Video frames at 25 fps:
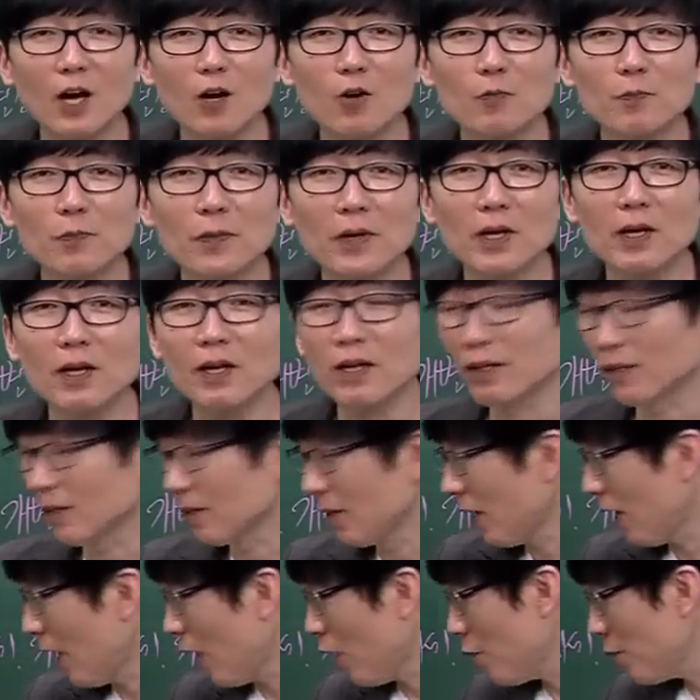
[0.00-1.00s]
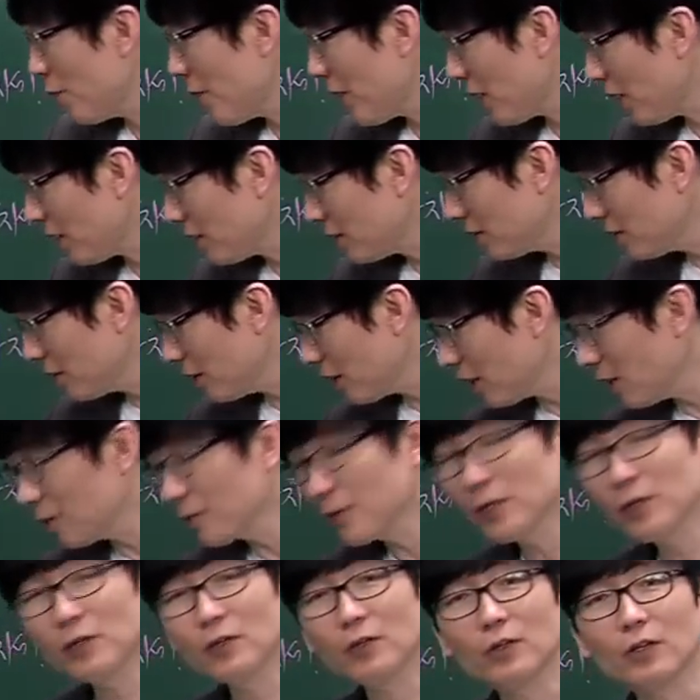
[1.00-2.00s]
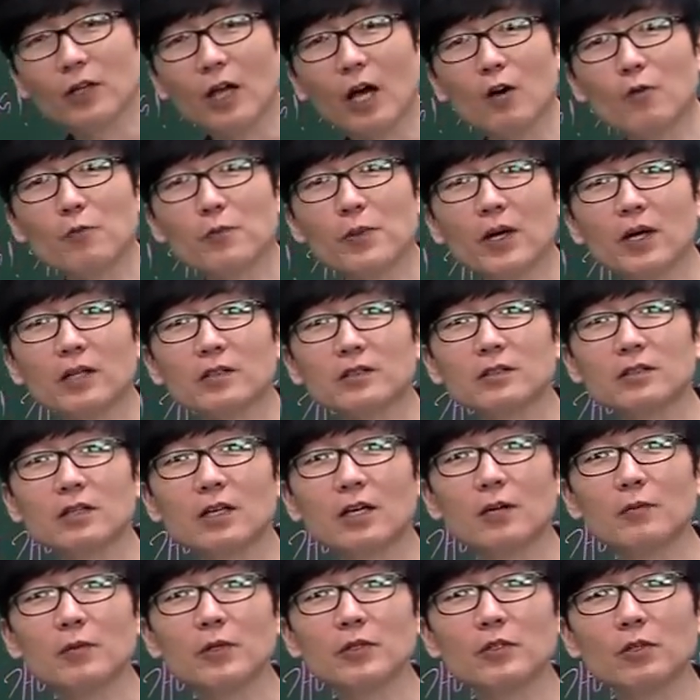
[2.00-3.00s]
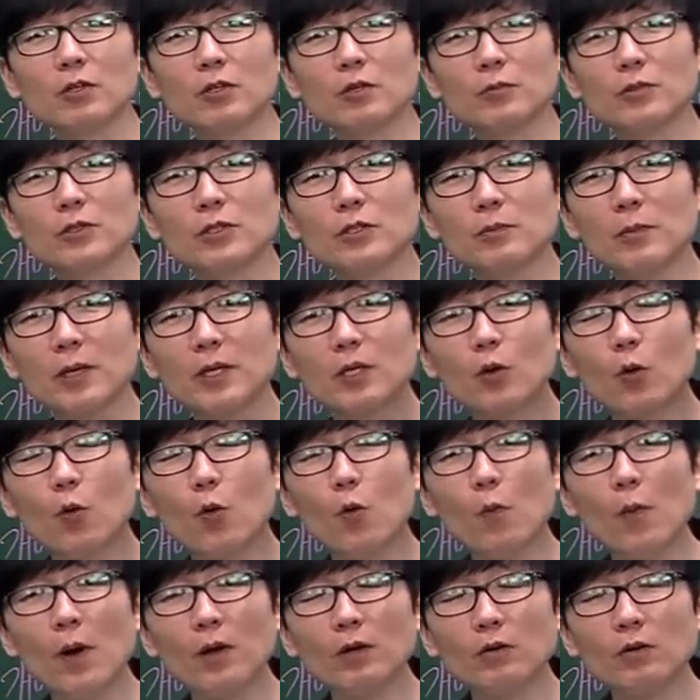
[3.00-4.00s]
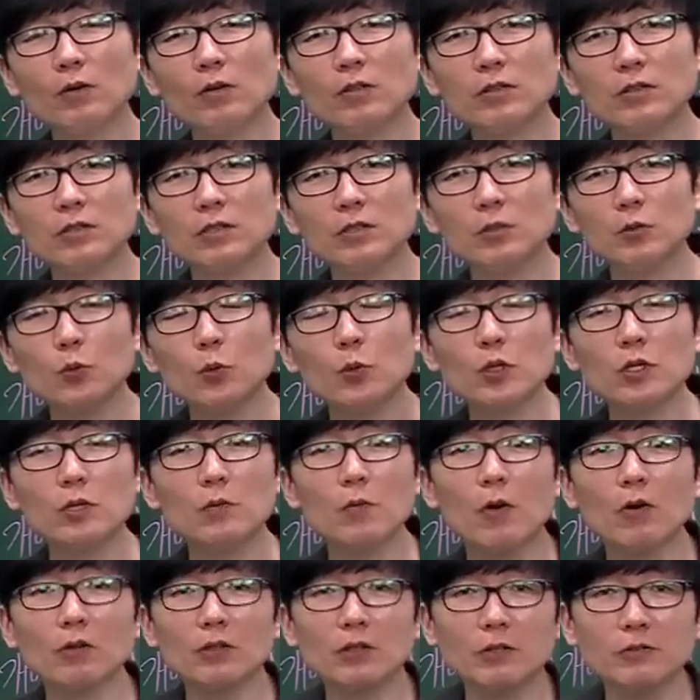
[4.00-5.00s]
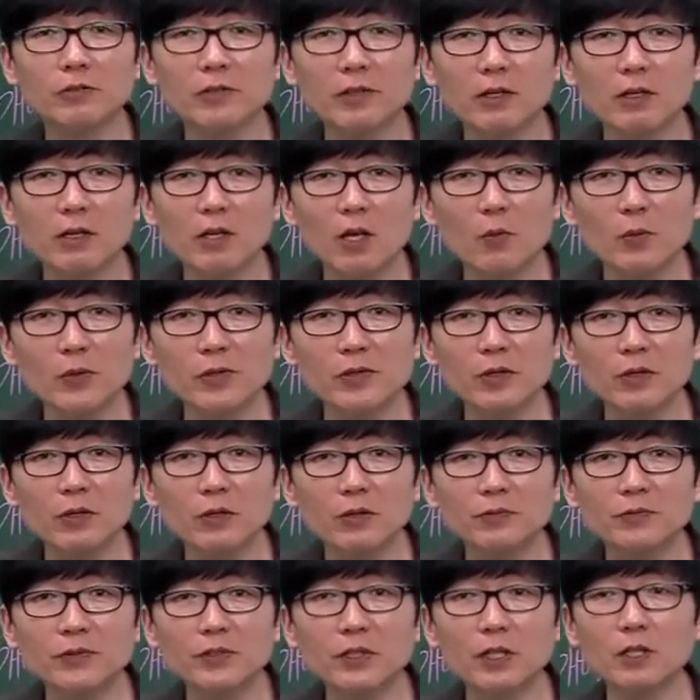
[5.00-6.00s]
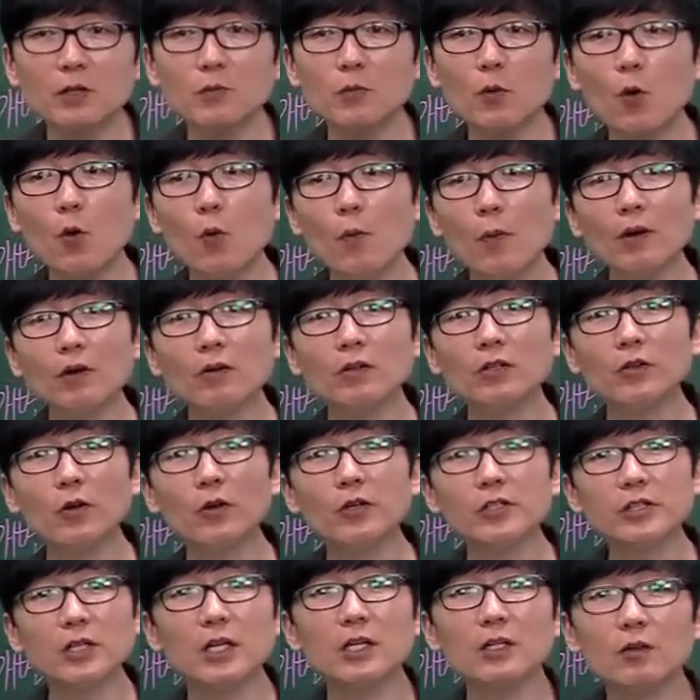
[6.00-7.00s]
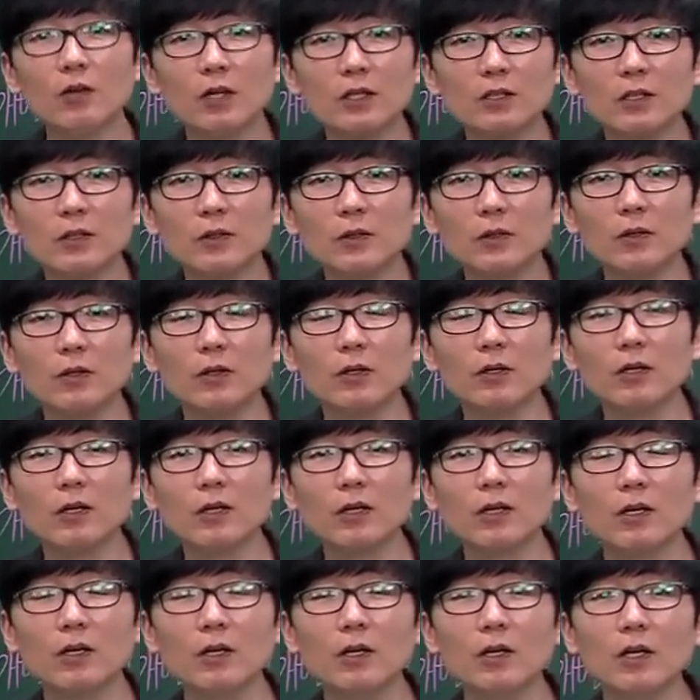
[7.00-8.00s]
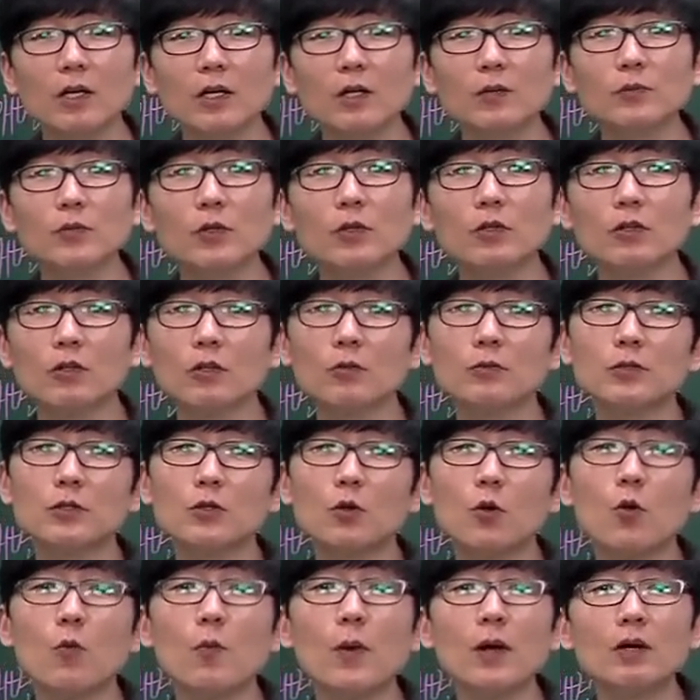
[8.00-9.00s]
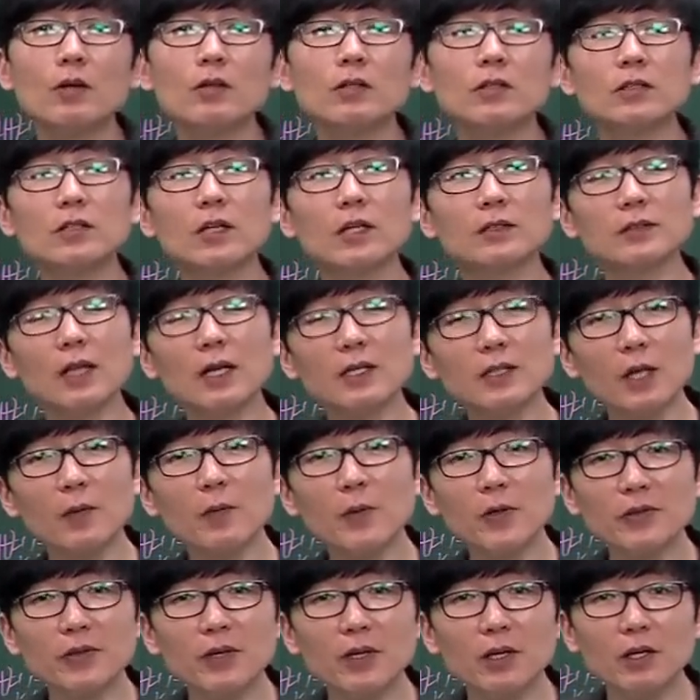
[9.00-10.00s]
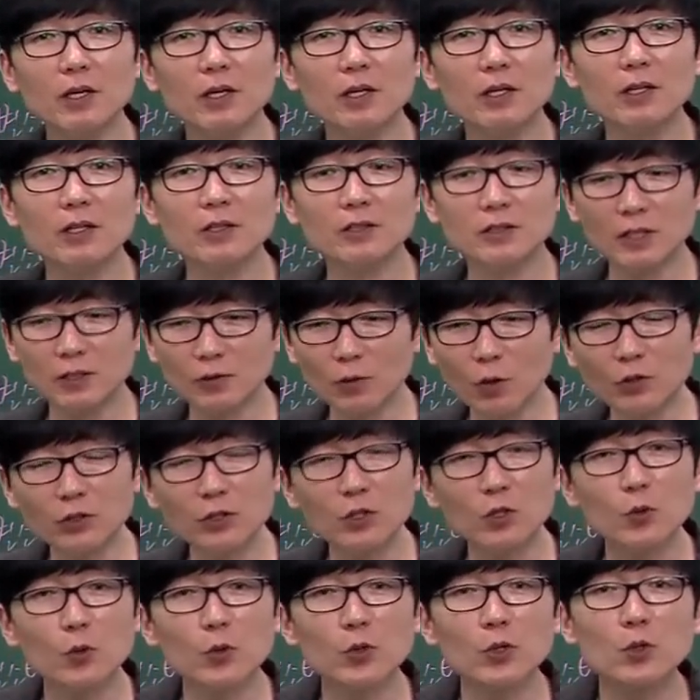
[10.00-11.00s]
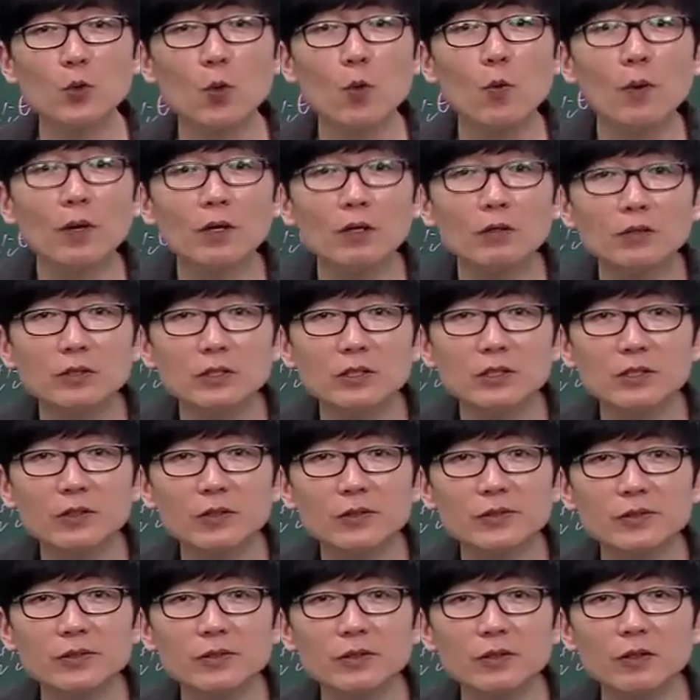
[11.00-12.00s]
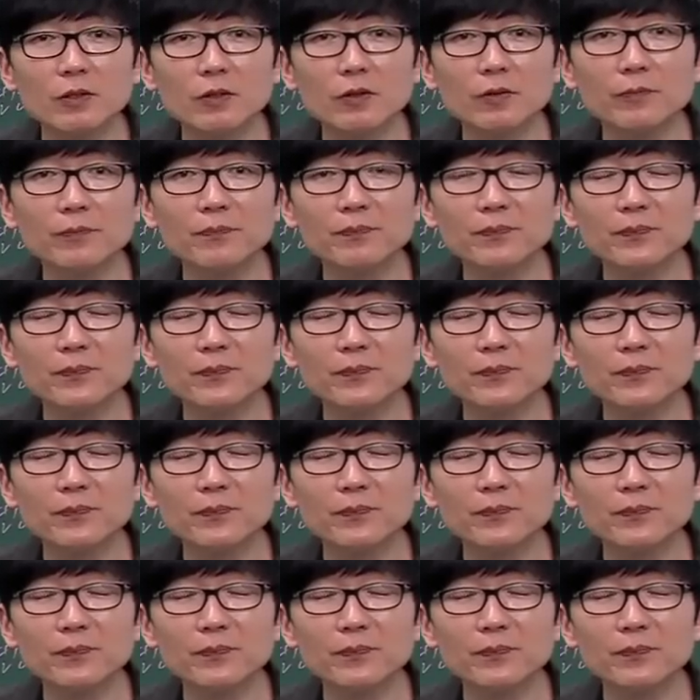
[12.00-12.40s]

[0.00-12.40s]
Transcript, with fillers: 아웃백. 아웃백 같은 데 가면 아웃백 같은 데 가면 여러분들이 만약에 5만 원어치 요리를 먹었다고 생각을 해보세요. 자 그러면 5만 원을 결제할 거 아니에요. 그럼 너, 여러분들이 5만 원을 그냥 딱 내면 돼? 자 너희들이 요리를 5만 원어치 시켰어.